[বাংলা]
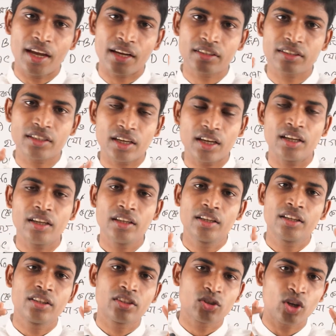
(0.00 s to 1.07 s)
একটা
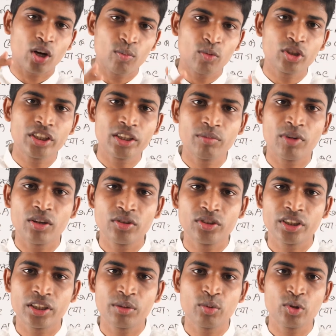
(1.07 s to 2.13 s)
সমদ্বিবাহু
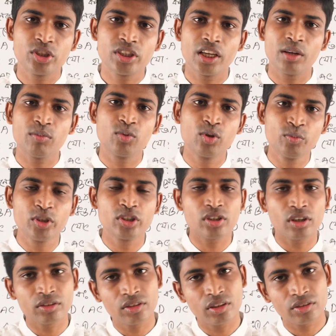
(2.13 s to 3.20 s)
ত্রিভুজের ভূমি
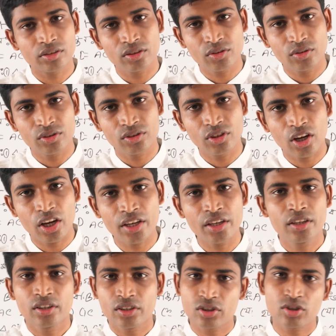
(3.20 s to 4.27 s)
সংলগ্ন কোণদ্বয়
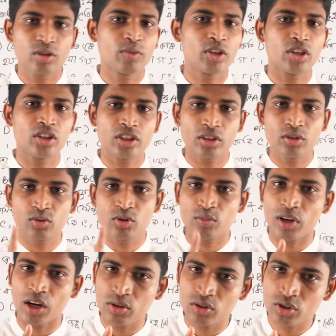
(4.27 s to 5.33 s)
সমান অর্থাৎ দুটো
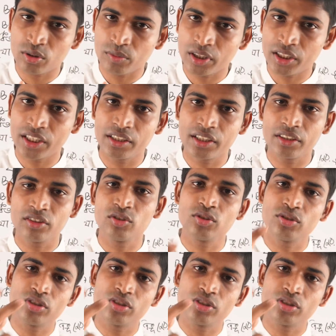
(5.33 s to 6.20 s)
বাহু সমান এদের